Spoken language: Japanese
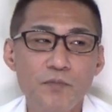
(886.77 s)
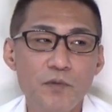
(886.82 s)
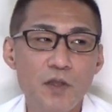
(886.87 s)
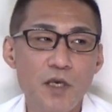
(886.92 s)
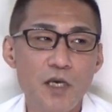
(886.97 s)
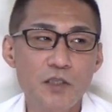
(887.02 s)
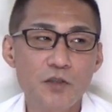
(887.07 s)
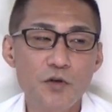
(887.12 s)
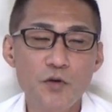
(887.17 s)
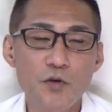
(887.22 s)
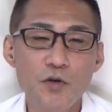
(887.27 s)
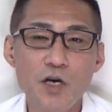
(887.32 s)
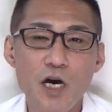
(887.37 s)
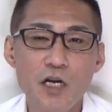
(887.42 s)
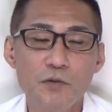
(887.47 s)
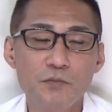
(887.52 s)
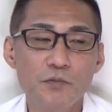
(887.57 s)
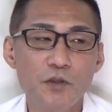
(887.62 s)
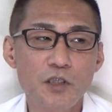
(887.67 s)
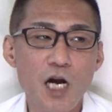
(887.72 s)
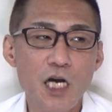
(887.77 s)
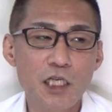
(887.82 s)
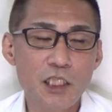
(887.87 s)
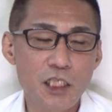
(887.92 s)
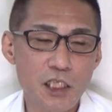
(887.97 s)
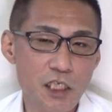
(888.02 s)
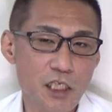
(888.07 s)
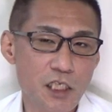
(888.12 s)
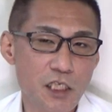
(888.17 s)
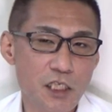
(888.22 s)
えそういうあの、
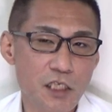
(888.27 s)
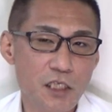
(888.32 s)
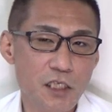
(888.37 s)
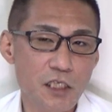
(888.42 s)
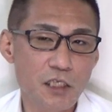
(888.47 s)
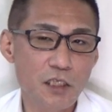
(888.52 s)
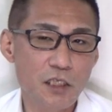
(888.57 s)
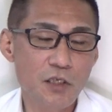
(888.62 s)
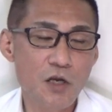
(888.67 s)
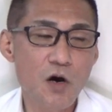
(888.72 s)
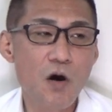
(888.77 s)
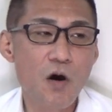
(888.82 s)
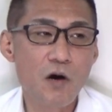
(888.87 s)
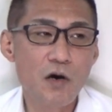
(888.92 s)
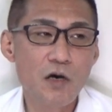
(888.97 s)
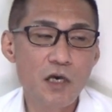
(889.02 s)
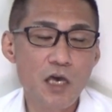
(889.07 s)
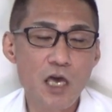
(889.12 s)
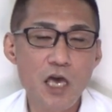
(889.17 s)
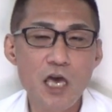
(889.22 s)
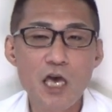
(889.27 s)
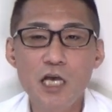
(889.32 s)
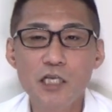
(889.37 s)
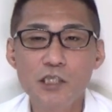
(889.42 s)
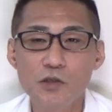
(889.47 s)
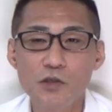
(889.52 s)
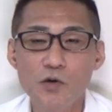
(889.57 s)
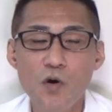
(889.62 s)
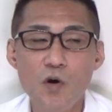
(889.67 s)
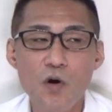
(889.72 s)
昔の映
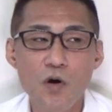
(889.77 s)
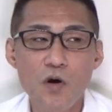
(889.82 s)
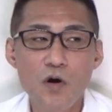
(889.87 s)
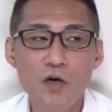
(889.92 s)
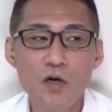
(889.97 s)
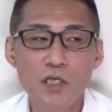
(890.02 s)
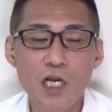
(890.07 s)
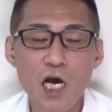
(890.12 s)
像、